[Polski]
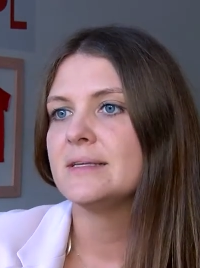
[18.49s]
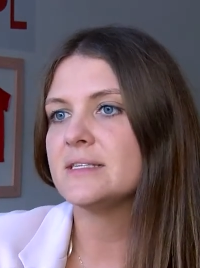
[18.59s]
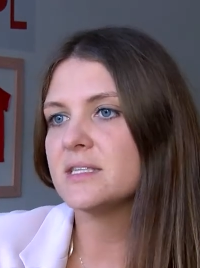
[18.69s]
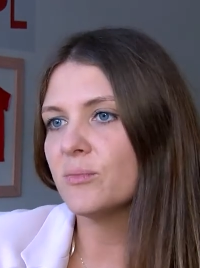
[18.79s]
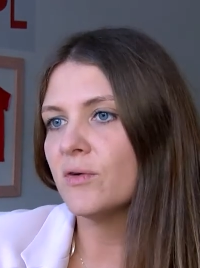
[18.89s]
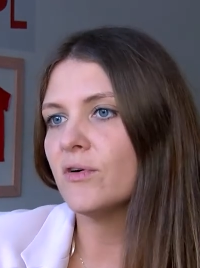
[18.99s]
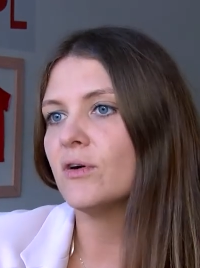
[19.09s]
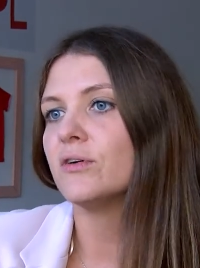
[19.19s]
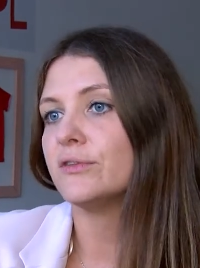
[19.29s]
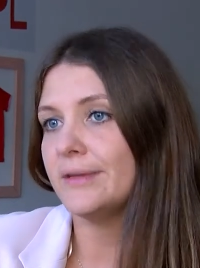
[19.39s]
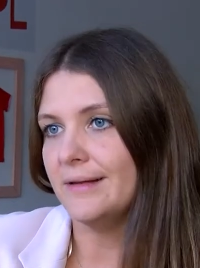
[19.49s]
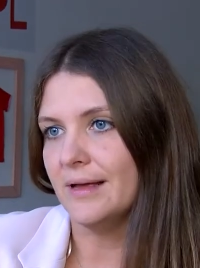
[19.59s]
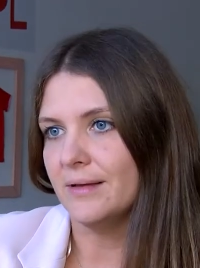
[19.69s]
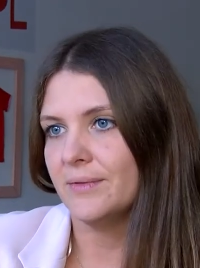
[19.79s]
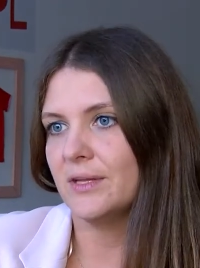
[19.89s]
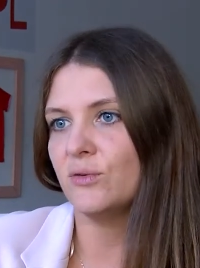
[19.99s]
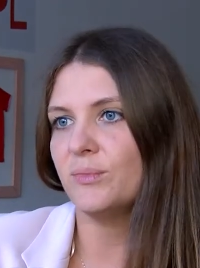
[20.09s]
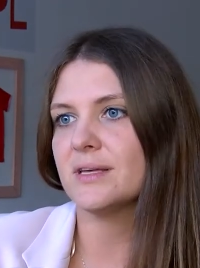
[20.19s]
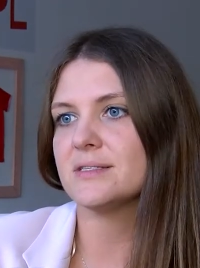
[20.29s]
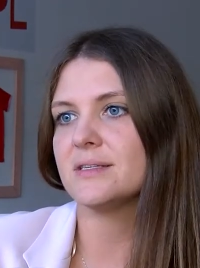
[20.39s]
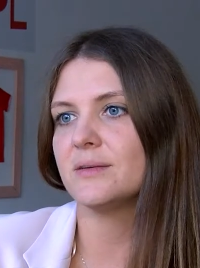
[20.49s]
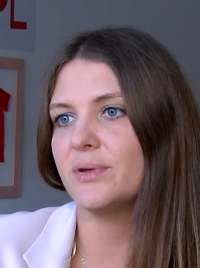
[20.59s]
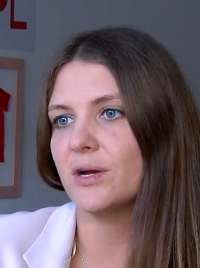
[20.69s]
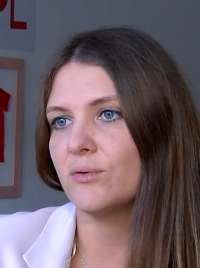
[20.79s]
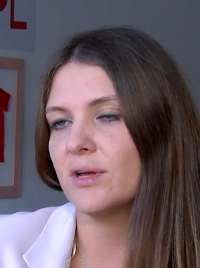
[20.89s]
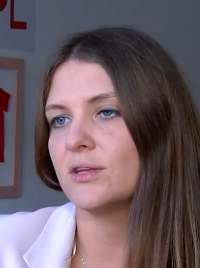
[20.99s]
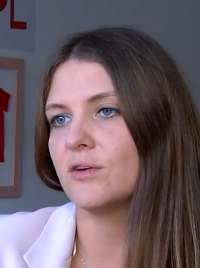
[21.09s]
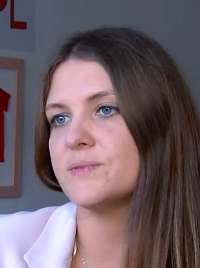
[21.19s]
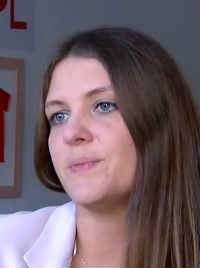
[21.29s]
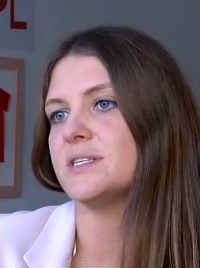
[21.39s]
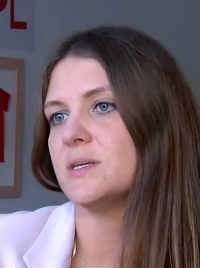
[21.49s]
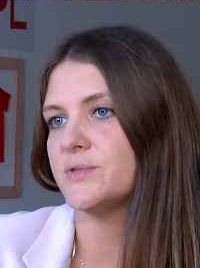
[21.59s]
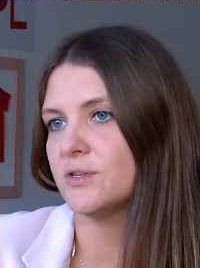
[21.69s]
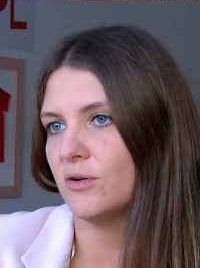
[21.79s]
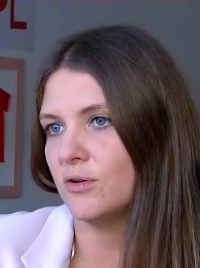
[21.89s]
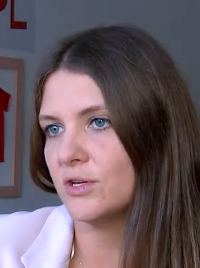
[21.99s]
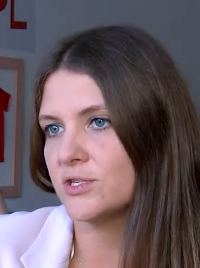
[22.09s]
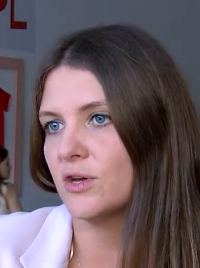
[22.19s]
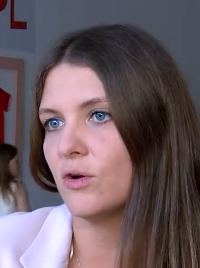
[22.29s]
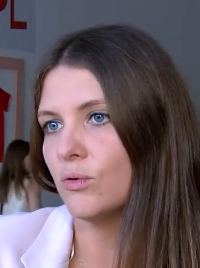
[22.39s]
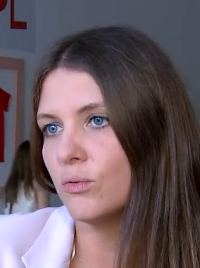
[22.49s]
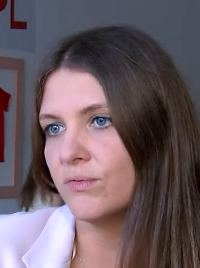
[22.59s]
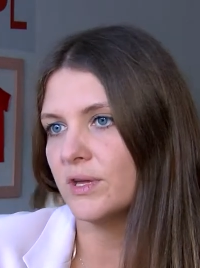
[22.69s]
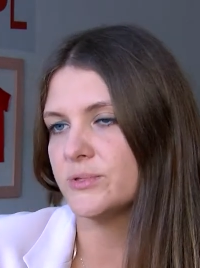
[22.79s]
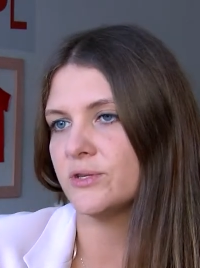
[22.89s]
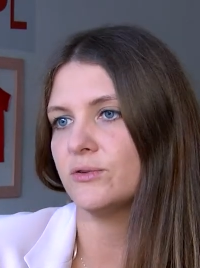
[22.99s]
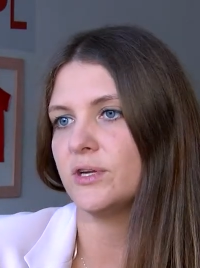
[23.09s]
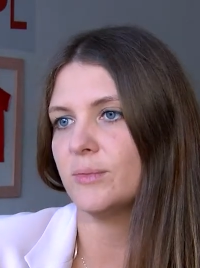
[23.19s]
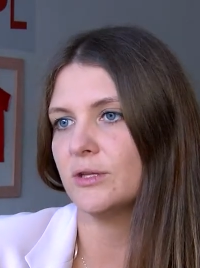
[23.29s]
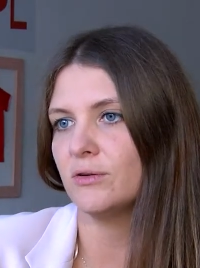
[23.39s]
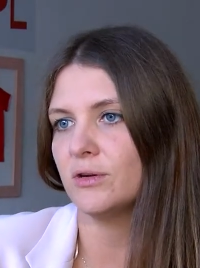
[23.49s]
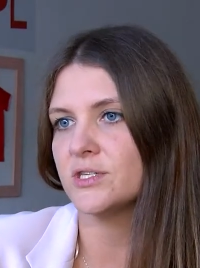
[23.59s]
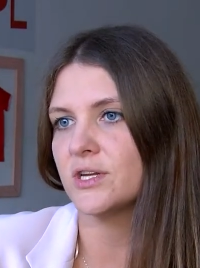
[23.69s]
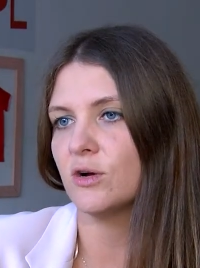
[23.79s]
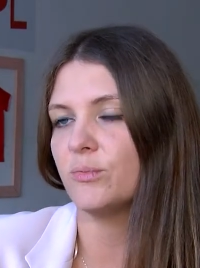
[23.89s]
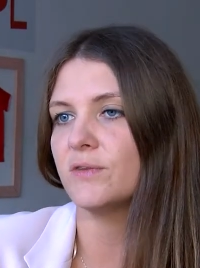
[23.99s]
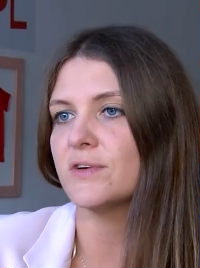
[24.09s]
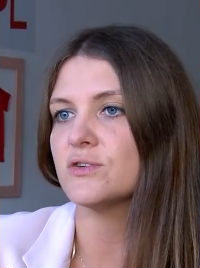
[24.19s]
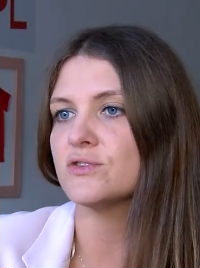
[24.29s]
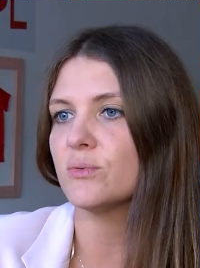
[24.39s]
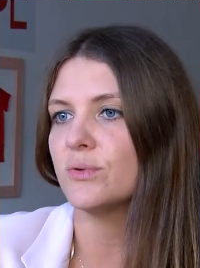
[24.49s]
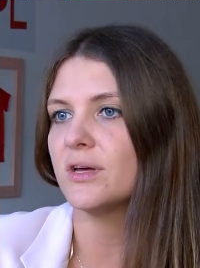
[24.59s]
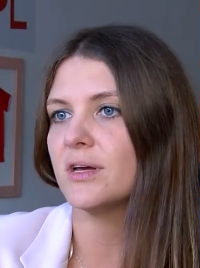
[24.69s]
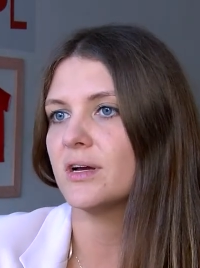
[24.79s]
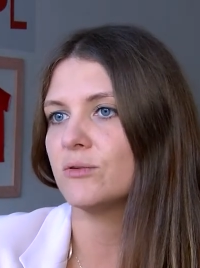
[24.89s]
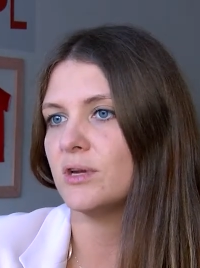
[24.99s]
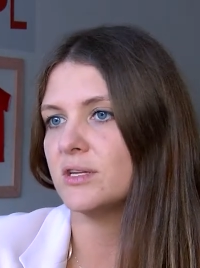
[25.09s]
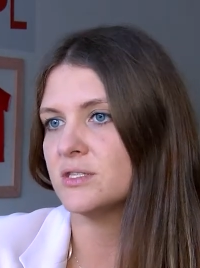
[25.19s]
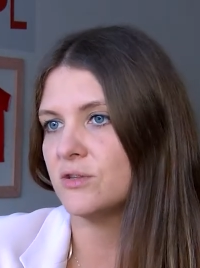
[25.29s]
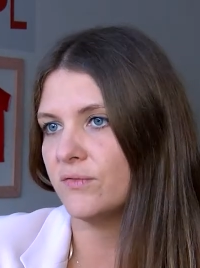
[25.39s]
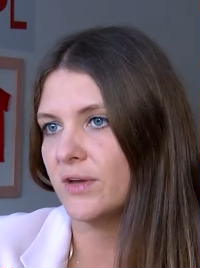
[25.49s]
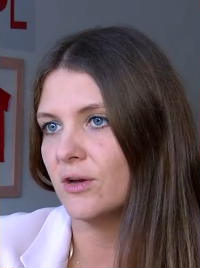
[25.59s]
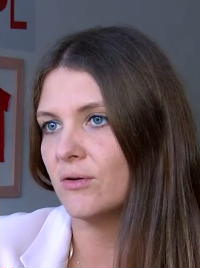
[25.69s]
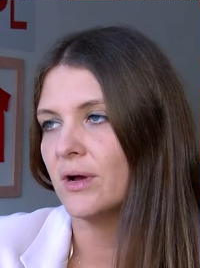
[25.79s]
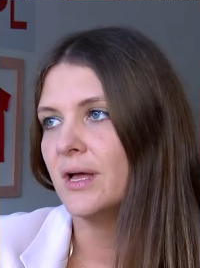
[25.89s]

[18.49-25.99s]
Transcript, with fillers: Systemowo tyle, natomiast brakuje tego wsparcia psychologicznego, głównie psychotraumatologicznego, ponieważ osoby, które zdrowieją,